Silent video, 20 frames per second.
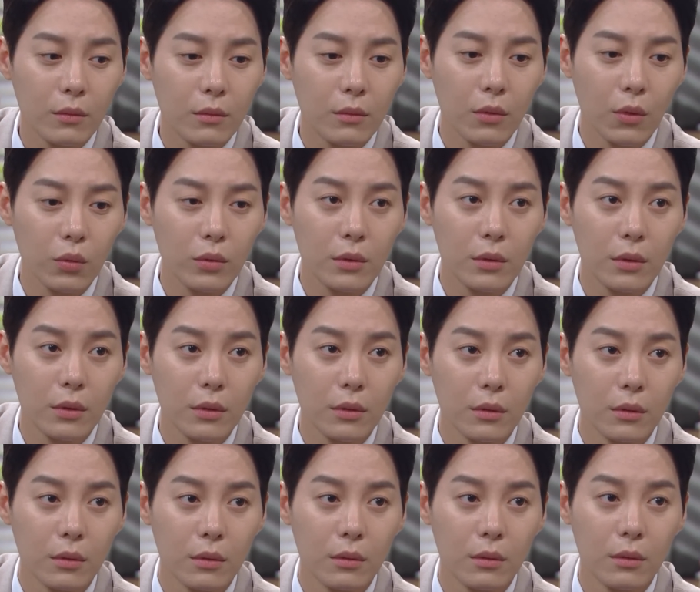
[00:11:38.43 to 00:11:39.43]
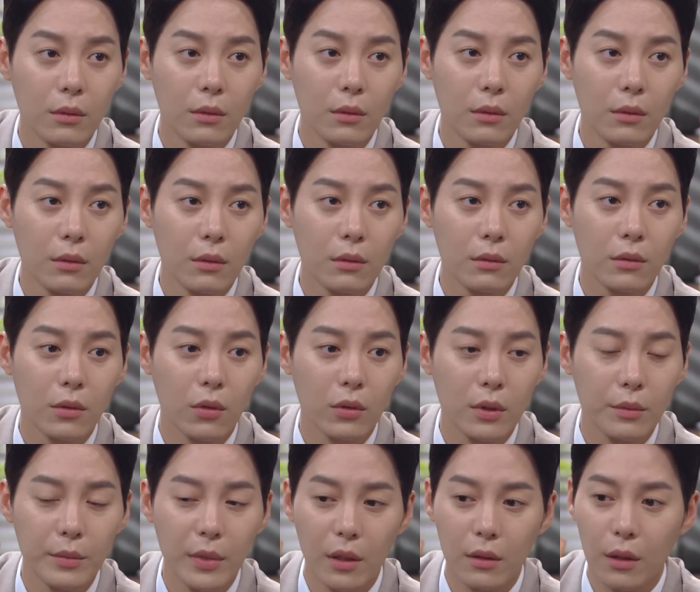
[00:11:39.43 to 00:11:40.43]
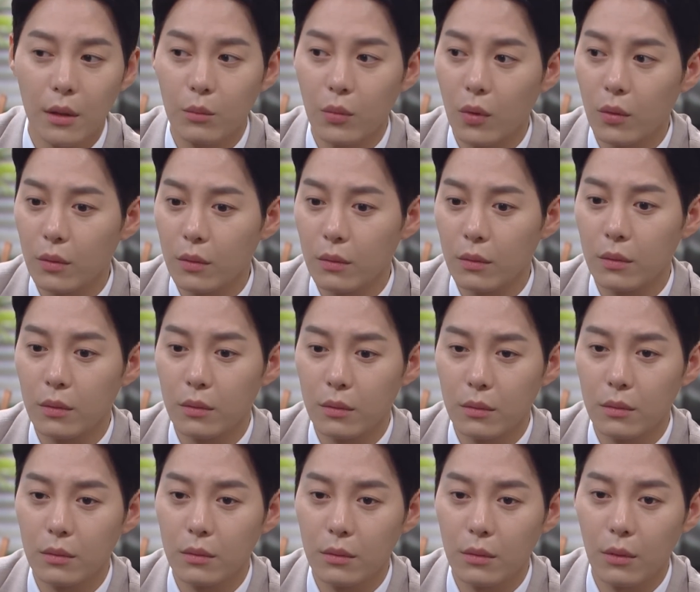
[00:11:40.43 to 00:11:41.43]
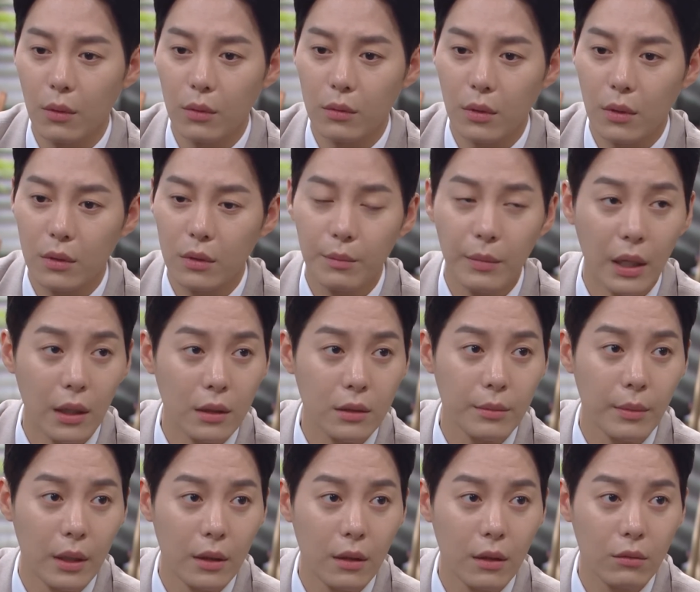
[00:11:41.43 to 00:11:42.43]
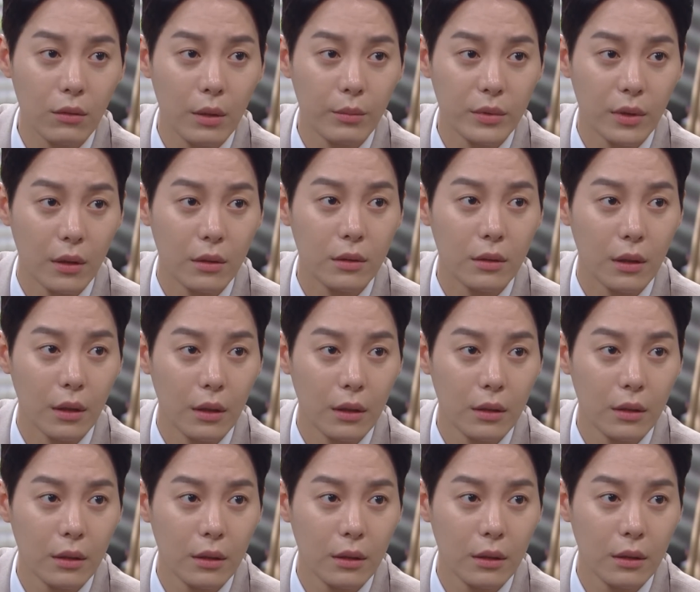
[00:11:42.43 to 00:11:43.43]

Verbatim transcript: 그렇지. 정 팀장이야 뭐 어떻게든 말하지 말라고 하면 되니까.